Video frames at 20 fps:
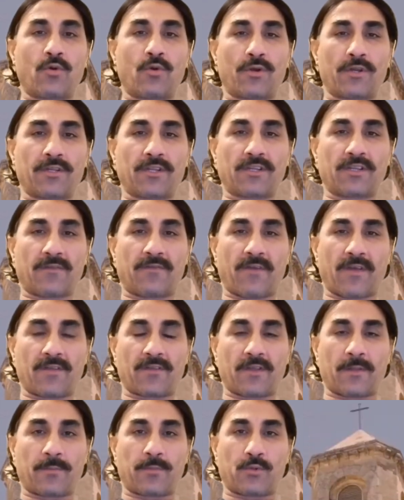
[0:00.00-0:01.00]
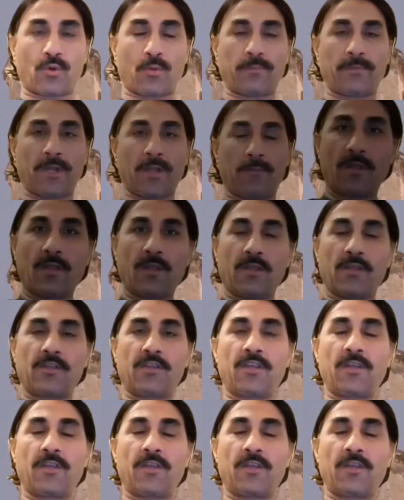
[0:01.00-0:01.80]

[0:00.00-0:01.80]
Orada da fazla problem yok.